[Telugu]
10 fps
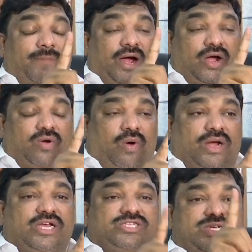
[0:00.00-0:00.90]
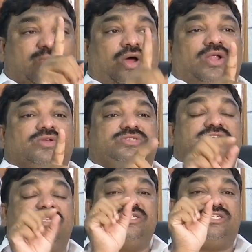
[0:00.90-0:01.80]
మాకు ఒక్క జీవోలో
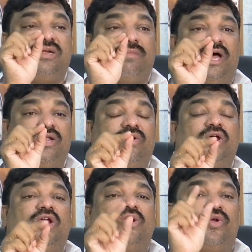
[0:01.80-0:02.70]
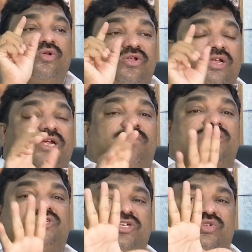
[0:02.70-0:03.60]
చిన్న సినిమాలు రెండున్నరకు
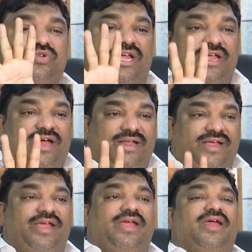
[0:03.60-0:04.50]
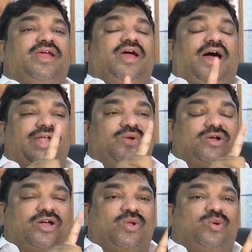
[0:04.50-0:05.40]
మస్టన్ షూట్ వేయాలి ఆయన
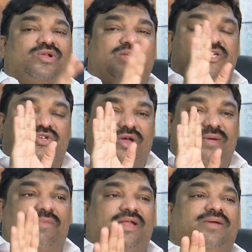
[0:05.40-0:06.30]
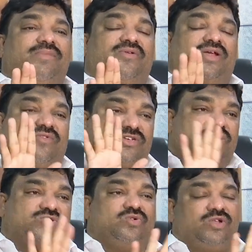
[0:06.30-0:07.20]
ఒక్క రెండున్నర షో ఇమ్మని మేము రిక్వెస్ట్
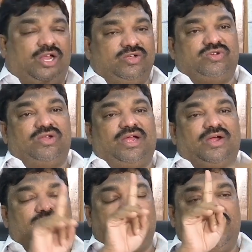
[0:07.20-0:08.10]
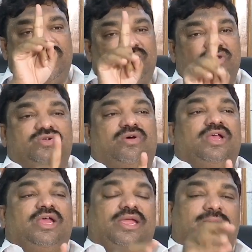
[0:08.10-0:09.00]
చేసుకున్న నాలుగు షోలు కాకుండా ఐదో షో
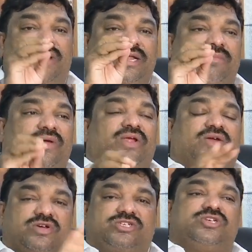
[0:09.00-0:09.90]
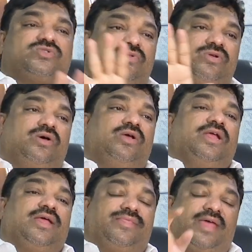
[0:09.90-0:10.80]
ఇమ్మని మేము రిక్వెస్ట్ చేసుకుంటున్నాం
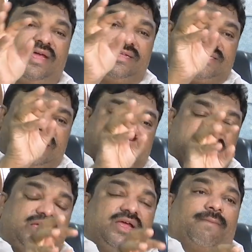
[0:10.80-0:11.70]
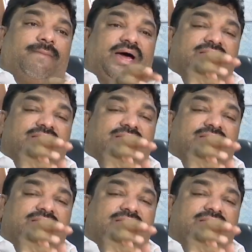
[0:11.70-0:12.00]
దయచేసి మా